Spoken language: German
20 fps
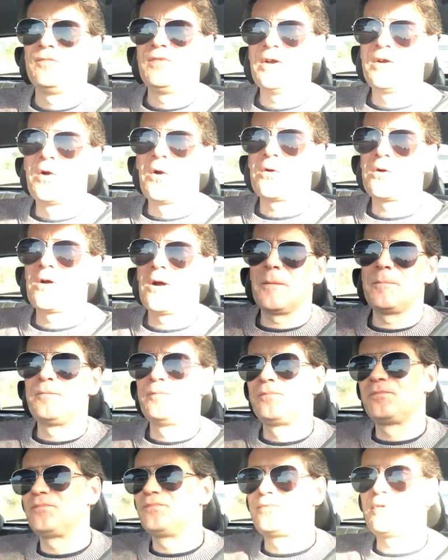Wir gucken, ob
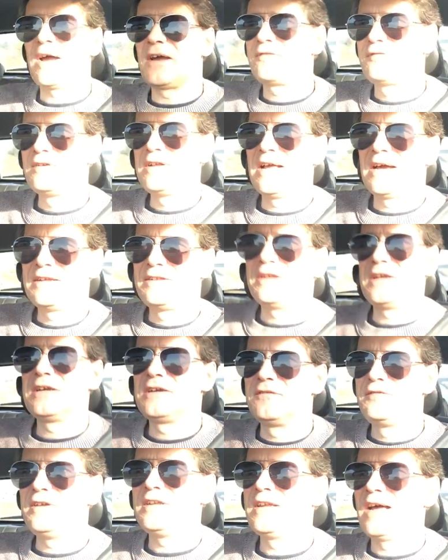da vielleicht
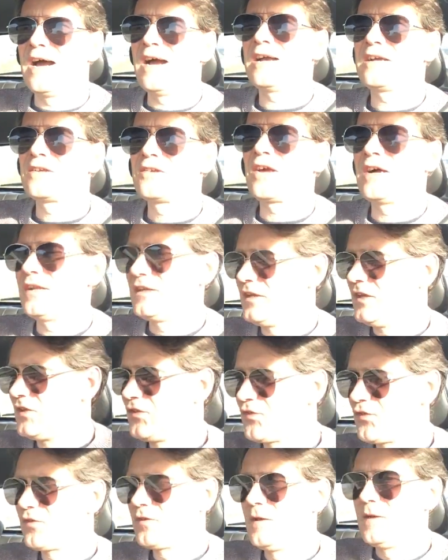irgendwie ein Haken dran
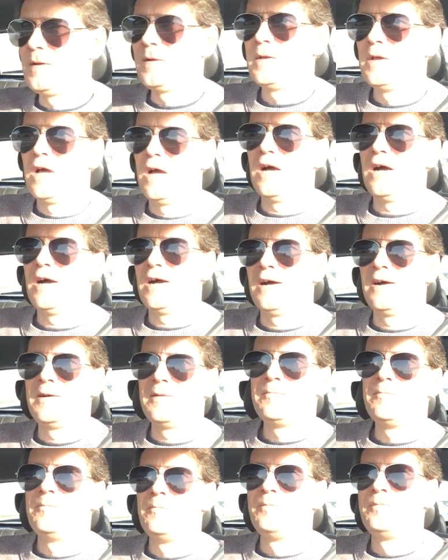ist,
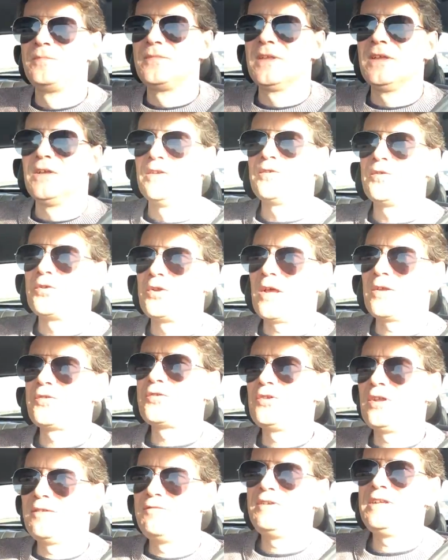ähm,
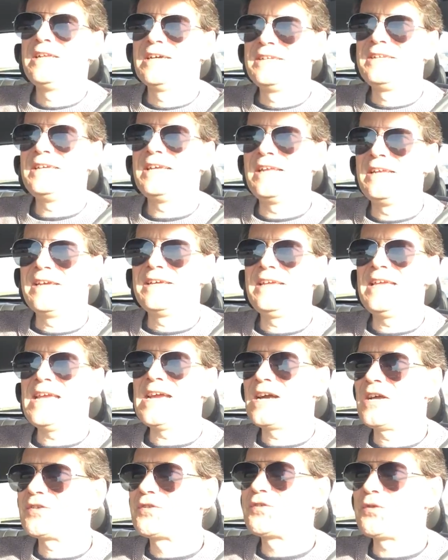sodass du dann wieder die
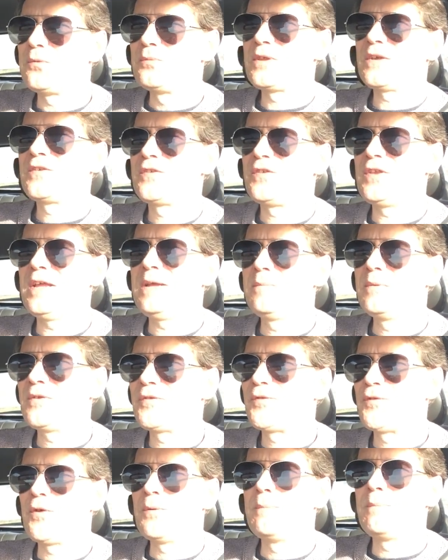Energie hast, um das Ding
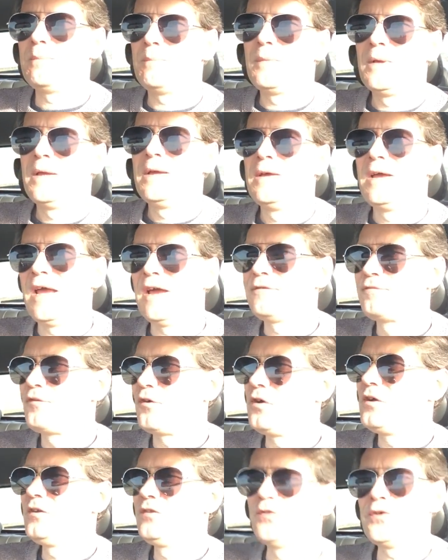bis zum
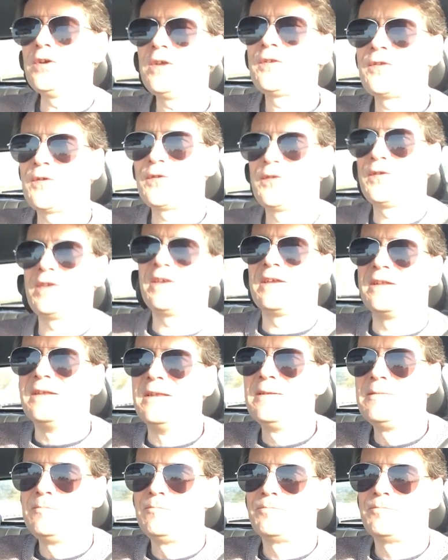Erfolg durchzuziehen.